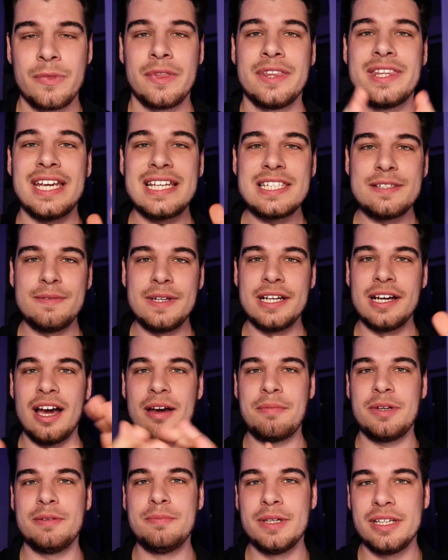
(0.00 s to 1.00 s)
Deswegen habe
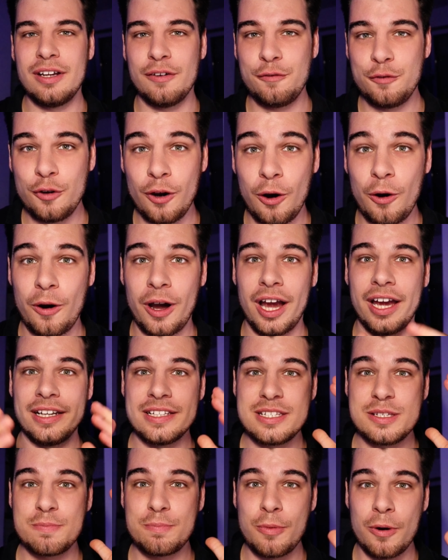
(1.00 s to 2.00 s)
ich mir dafür auch einen
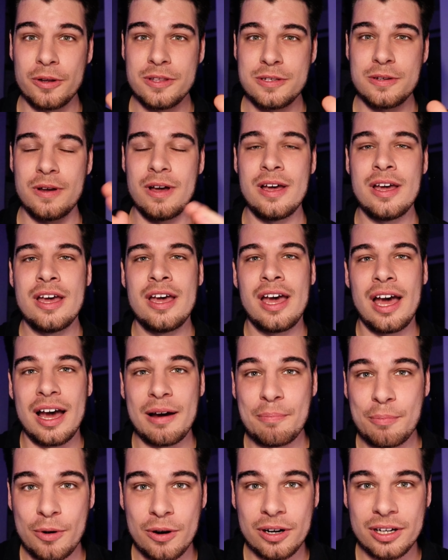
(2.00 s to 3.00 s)
Sponsor
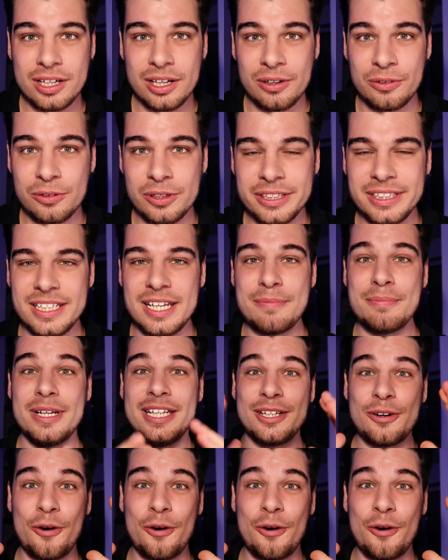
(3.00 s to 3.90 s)
an Bord geholt, nämlich